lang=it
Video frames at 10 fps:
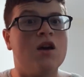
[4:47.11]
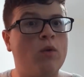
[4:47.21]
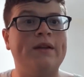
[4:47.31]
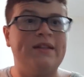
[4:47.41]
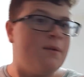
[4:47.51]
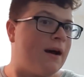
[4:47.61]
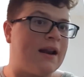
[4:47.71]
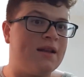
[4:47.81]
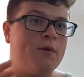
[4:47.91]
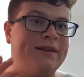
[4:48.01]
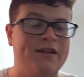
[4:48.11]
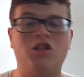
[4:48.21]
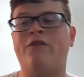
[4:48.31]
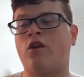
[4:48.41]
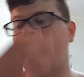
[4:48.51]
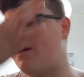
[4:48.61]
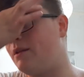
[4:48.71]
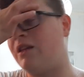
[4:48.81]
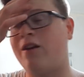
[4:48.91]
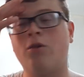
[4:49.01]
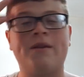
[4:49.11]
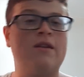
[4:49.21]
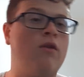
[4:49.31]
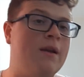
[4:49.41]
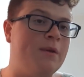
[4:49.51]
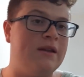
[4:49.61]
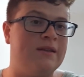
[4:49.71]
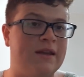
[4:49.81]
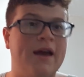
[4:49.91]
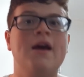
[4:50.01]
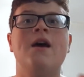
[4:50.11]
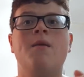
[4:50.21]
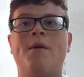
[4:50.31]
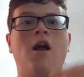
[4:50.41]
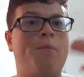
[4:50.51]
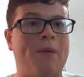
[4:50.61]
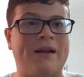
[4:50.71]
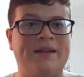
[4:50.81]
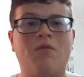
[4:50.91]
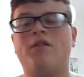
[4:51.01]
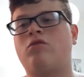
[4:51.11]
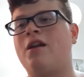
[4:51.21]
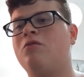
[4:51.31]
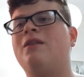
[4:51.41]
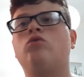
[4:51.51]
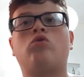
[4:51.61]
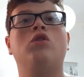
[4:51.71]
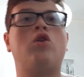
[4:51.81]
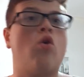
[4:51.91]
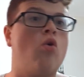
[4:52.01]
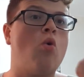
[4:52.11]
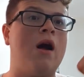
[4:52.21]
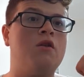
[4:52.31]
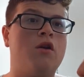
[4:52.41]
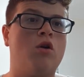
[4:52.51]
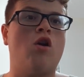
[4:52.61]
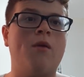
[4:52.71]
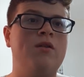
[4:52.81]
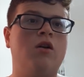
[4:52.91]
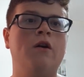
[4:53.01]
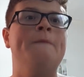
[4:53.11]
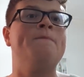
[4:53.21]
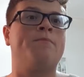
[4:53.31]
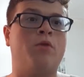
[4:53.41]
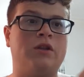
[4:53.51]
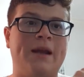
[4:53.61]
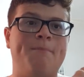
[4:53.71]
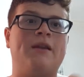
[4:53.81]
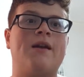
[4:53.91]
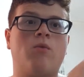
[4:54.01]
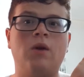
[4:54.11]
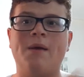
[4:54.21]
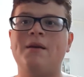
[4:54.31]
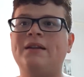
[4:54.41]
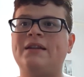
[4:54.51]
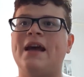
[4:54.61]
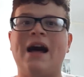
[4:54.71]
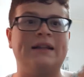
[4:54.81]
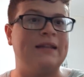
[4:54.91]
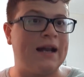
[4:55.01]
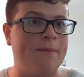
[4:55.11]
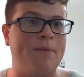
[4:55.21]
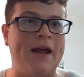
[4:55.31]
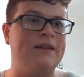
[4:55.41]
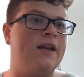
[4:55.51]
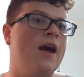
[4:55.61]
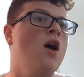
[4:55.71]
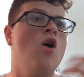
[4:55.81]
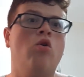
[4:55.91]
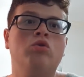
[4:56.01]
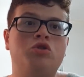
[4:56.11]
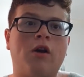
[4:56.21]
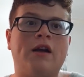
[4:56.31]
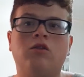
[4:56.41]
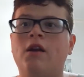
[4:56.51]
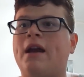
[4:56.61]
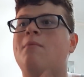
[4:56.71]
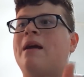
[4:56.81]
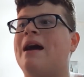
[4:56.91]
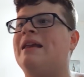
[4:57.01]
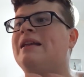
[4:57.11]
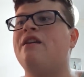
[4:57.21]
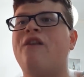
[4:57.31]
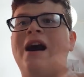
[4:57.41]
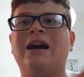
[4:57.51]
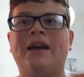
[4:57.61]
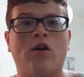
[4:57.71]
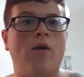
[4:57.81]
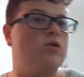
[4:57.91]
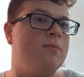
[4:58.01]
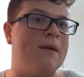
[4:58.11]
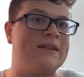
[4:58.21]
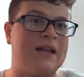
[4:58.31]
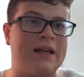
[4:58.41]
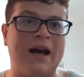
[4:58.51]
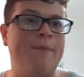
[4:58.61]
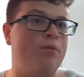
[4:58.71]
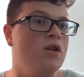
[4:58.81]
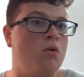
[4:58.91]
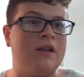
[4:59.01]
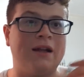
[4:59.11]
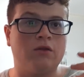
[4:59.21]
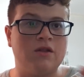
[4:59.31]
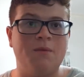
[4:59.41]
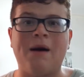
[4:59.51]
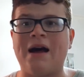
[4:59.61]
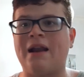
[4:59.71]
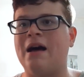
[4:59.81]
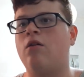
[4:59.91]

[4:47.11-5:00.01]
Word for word: Quindi si parla di queste cifre che ovviamente vanno prese con le pinze, però a parte questo la Juventus con il conguaglio economico potrebbe tranquillamente andare a prendere un giocatore che magari gli fa anche comodo in mezzo al campo di cui tanto si parla.